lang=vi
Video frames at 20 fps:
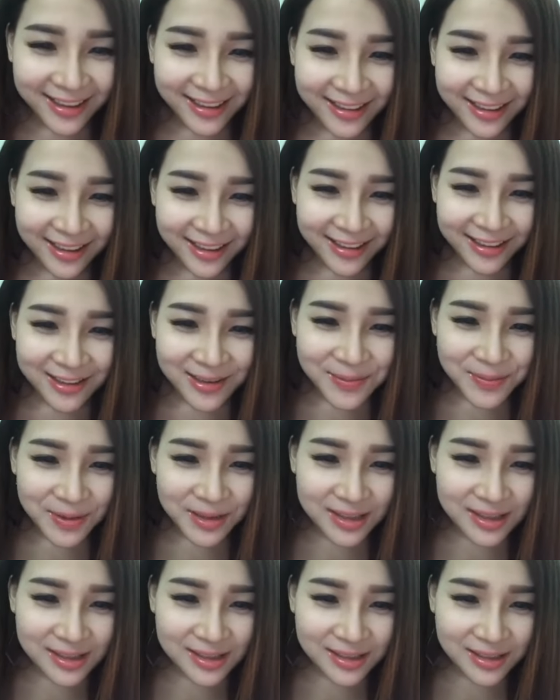Chị, trong quá
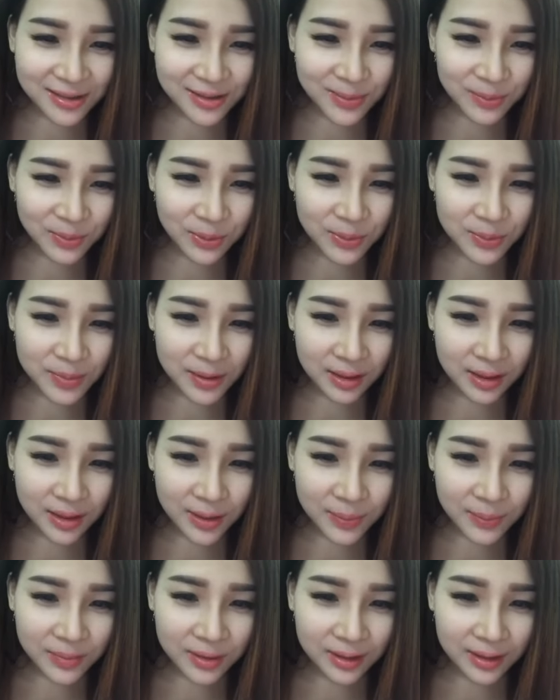trình sử dụng thuốc mình
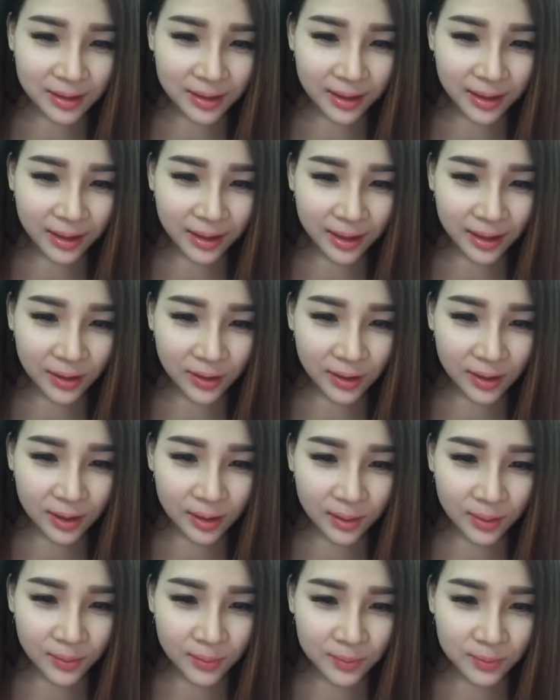không được nặng hoặc
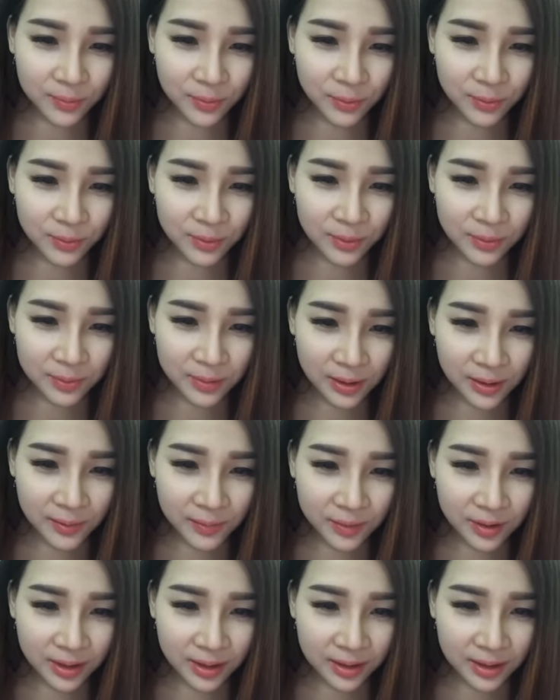lột mụn đúng
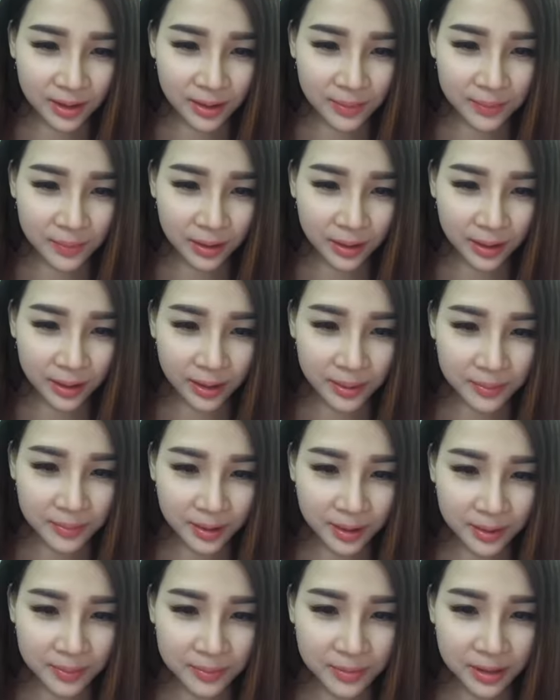không chị? Tại bữa em
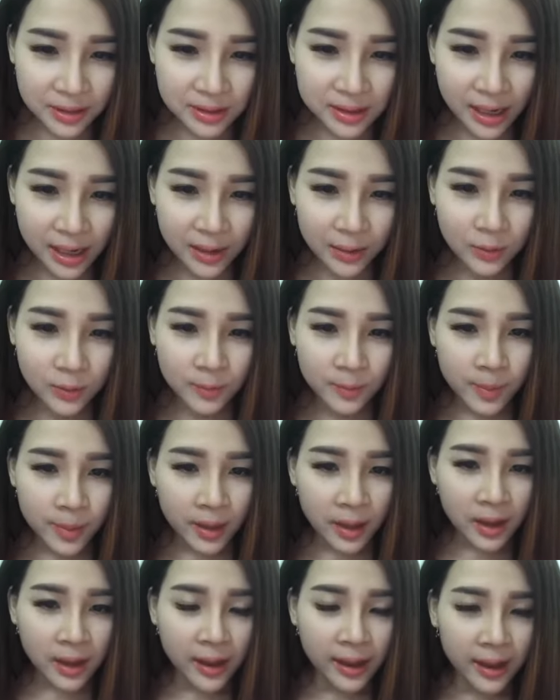nặng bị trầy luôn.
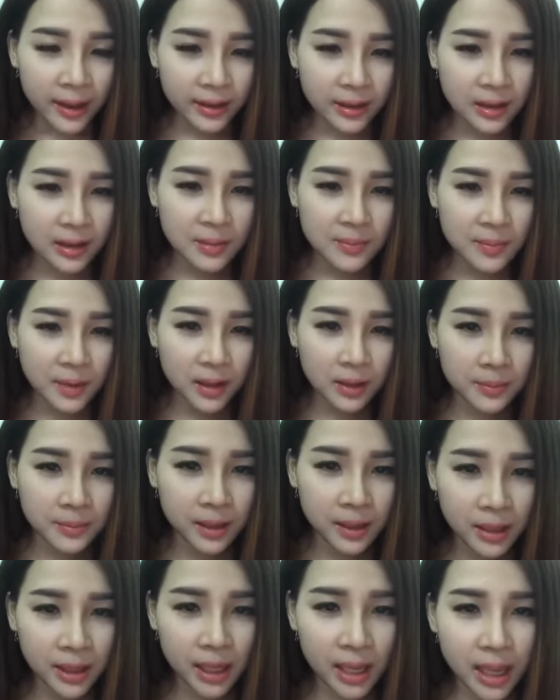À Kim Ngân
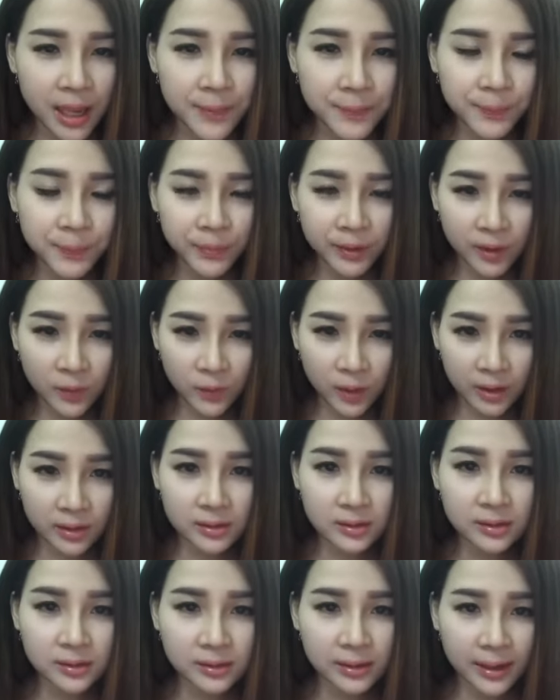Bi, em vẫn
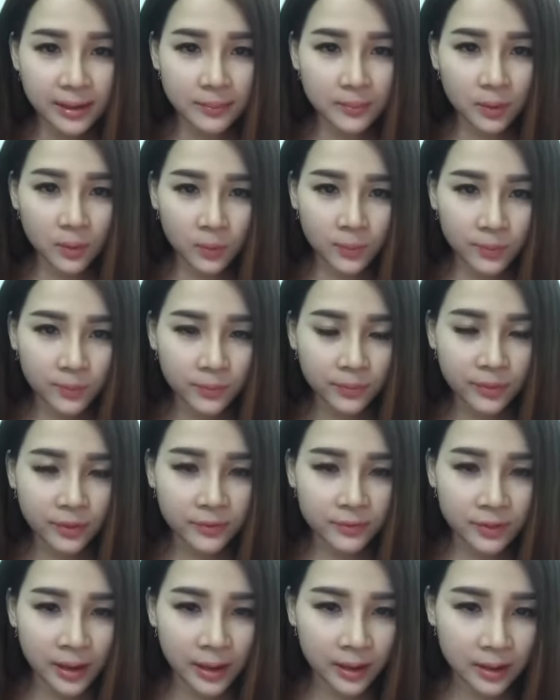được nặng mụn,
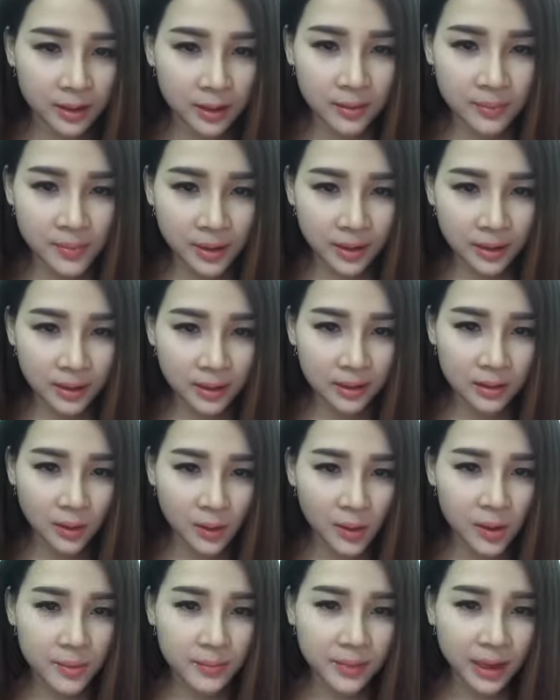và khi mà cái
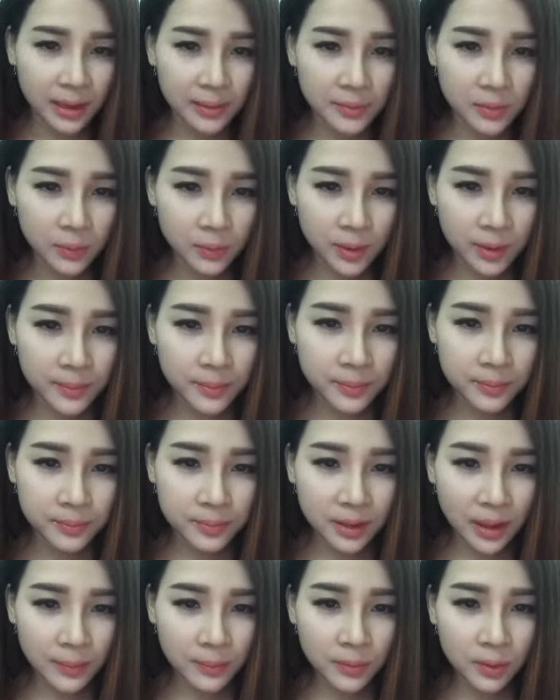chỗ em nặng mụn em
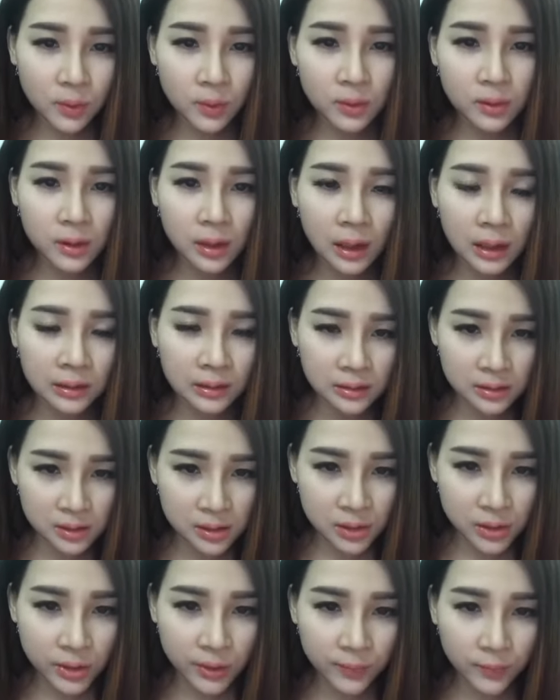chấm thuốc thường
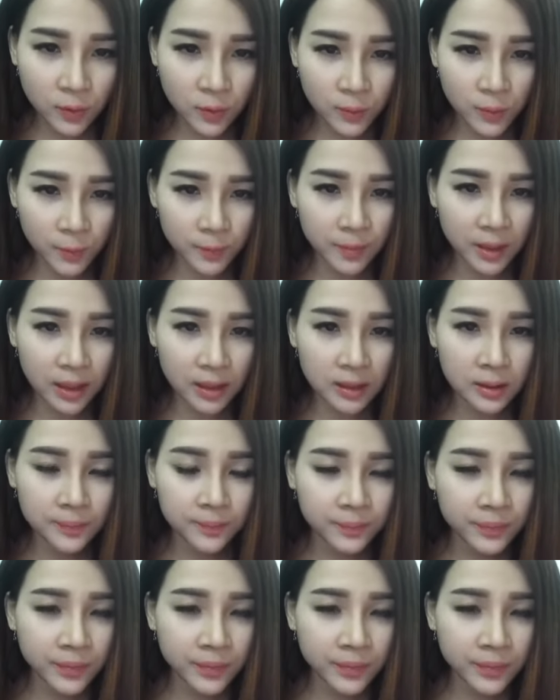xuyên vô một tí